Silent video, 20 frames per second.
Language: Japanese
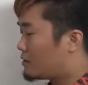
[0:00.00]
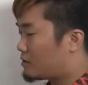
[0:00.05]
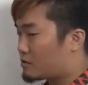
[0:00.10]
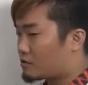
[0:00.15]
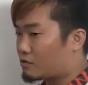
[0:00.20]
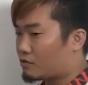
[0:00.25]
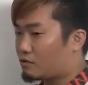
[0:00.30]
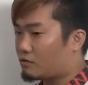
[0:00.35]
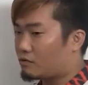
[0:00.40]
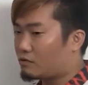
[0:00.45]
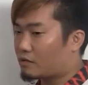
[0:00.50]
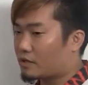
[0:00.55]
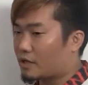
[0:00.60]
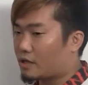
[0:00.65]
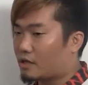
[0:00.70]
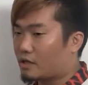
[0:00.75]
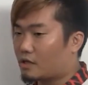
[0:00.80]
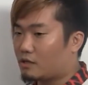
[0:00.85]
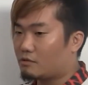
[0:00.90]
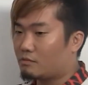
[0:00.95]
その
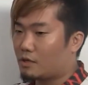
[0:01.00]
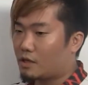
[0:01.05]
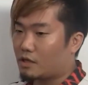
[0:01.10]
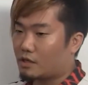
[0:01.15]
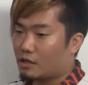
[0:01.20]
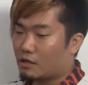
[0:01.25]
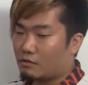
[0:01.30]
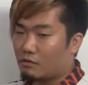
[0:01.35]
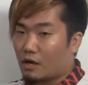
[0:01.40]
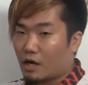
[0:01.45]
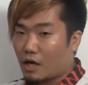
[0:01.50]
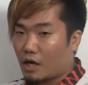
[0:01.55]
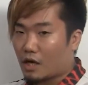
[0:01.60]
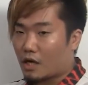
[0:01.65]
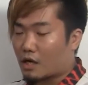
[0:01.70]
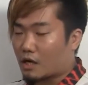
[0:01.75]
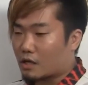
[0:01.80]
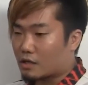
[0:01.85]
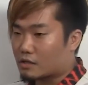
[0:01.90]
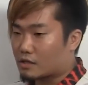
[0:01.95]
結果生まれたの
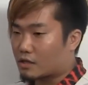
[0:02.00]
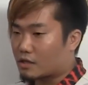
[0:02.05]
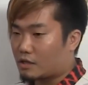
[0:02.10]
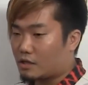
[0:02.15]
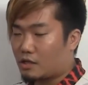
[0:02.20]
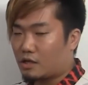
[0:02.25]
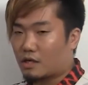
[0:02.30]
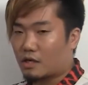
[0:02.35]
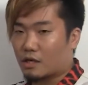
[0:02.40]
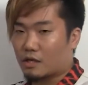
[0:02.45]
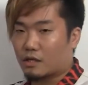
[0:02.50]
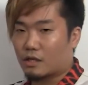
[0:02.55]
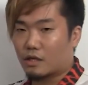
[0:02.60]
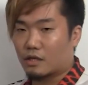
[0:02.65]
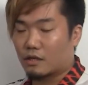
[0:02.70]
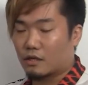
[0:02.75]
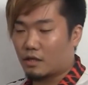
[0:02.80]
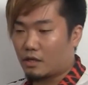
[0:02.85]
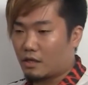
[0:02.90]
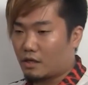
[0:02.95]
は責任感な
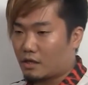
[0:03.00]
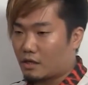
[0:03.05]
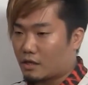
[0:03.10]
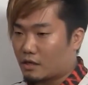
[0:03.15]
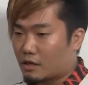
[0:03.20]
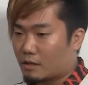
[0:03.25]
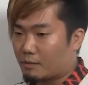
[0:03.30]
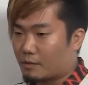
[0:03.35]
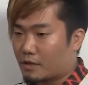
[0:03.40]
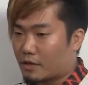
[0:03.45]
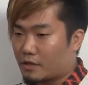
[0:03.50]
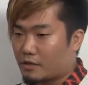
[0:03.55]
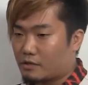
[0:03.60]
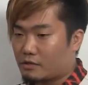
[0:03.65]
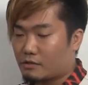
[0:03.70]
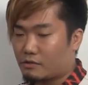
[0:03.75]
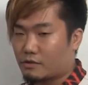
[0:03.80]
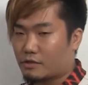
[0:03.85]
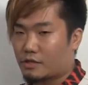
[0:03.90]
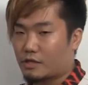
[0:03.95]
んで、やっぱ練
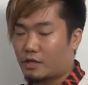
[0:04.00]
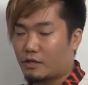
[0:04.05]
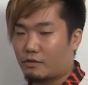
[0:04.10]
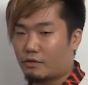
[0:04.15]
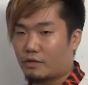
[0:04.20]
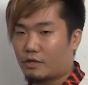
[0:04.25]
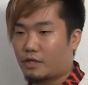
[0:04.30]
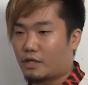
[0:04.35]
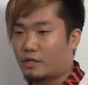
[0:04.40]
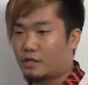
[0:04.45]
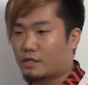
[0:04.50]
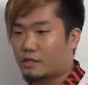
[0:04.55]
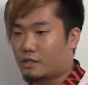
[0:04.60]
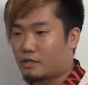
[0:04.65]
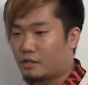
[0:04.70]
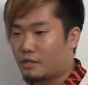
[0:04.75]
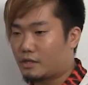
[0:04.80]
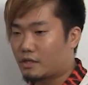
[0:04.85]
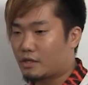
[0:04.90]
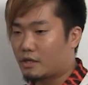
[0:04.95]
習しないといけない
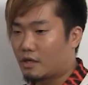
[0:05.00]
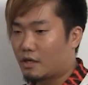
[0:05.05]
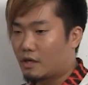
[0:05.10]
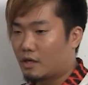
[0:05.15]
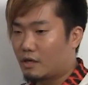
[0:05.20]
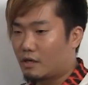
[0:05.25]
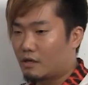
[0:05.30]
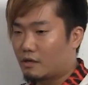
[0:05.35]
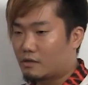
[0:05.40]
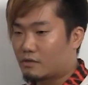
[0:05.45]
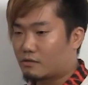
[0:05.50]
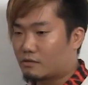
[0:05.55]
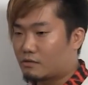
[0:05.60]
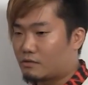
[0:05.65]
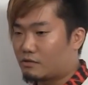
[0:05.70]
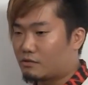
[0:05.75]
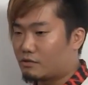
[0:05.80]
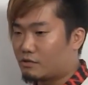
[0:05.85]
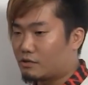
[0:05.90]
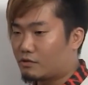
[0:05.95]
し、その
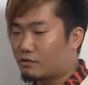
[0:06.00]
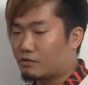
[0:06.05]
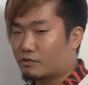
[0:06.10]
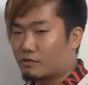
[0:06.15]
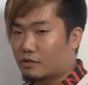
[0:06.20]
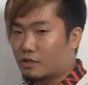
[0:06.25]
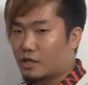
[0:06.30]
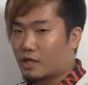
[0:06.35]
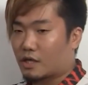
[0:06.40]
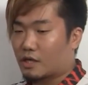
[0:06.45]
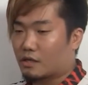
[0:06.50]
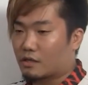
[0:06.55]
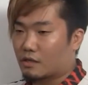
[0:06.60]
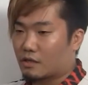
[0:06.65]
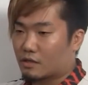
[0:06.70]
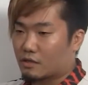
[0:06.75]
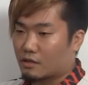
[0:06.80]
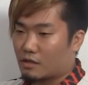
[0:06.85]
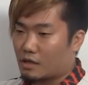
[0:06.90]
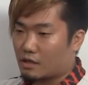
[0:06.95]
ぬるいこと言っちゃいかん
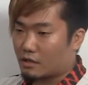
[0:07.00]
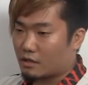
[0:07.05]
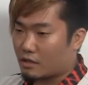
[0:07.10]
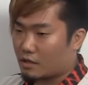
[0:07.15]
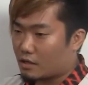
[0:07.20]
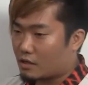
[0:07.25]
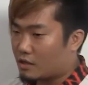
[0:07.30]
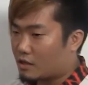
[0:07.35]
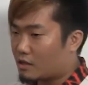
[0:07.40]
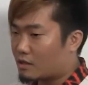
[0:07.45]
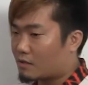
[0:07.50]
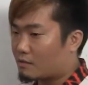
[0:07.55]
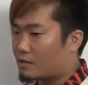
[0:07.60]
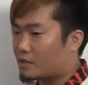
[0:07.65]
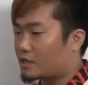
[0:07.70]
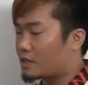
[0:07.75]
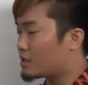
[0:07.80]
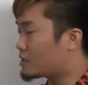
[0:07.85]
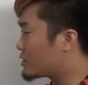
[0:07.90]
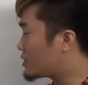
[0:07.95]
なってなって、め
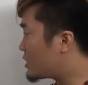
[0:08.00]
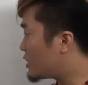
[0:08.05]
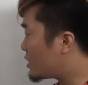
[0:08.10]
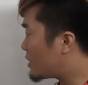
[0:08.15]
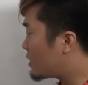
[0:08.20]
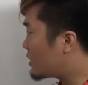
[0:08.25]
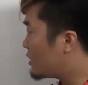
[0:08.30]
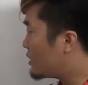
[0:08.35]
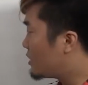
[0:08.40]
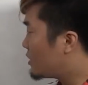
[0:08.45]
ちゃくちゃ